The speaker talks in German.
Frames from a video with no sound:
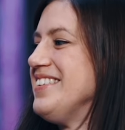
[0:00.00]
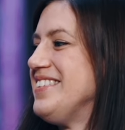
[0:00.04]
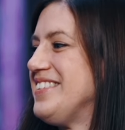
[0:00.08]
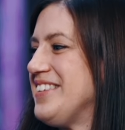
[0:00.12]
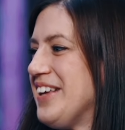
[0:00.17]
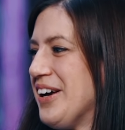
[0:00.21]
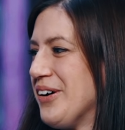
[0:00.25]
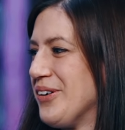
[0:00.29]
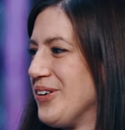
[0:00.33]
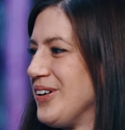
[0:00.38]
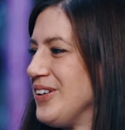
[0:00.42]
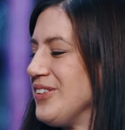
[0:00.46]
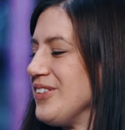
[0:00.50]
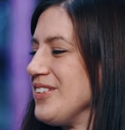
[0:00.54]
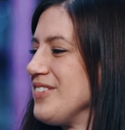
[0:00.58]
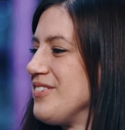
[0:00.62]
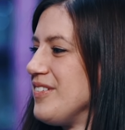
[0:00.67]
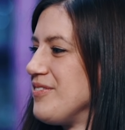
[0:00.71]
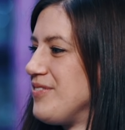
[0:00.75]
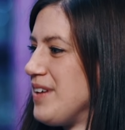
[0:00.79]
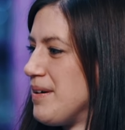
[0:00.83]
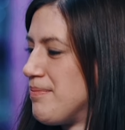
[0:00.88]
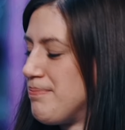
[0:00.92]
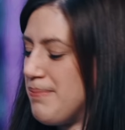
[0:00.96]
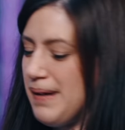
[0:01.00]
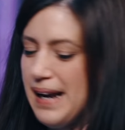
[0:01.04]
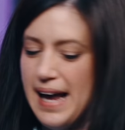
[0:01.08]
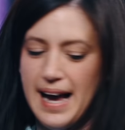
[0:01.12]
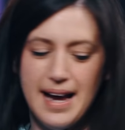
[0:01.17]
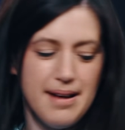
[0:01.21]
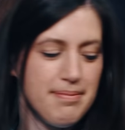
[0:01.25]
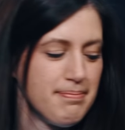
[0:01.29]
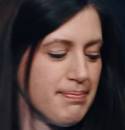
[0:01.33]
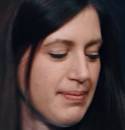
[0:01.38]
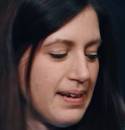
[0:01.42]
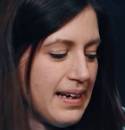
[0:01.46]
Sehr gut. Und wir
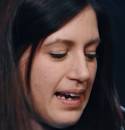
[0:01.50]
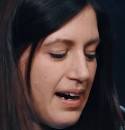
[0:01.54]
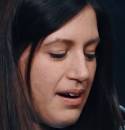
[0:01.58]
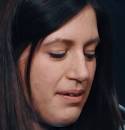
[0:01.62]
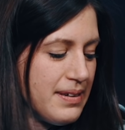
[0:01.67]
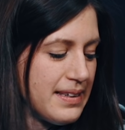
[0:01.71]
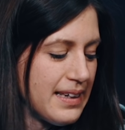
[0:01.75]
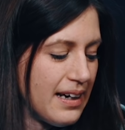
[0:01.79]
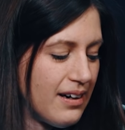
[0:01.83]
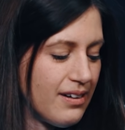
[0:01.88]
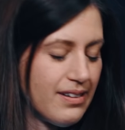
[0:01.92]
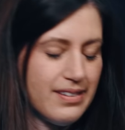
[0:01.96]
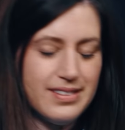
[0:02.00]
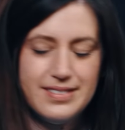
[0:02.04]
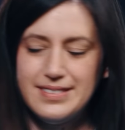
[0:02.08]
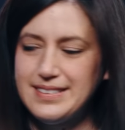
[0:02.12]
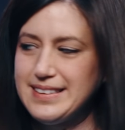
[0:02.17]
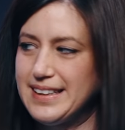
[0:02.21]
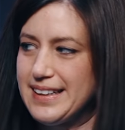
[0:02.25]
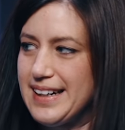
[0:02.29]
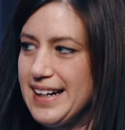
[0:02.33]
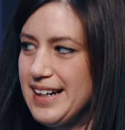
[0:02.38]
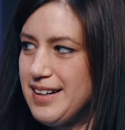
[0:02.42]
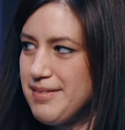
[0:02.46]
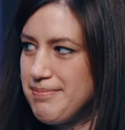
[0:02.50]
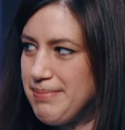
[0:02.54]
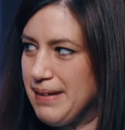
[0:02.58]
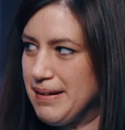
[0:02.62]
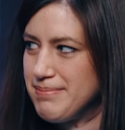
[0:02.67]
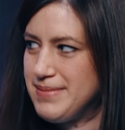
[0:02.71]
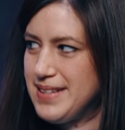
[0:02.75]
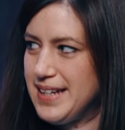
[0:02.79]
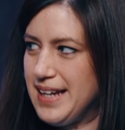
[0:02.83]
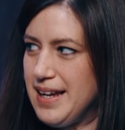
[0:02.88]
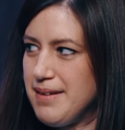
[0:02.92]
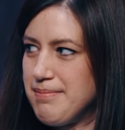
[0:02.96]
bleiben, glaube ich, auch direkt
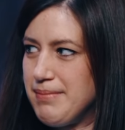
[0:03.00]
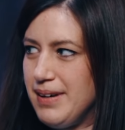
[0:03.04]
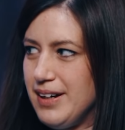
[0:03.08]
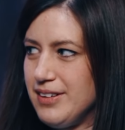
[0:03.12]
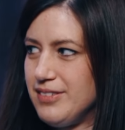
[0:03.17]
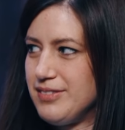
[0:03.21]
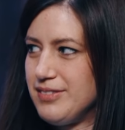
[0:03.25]
beim Thema.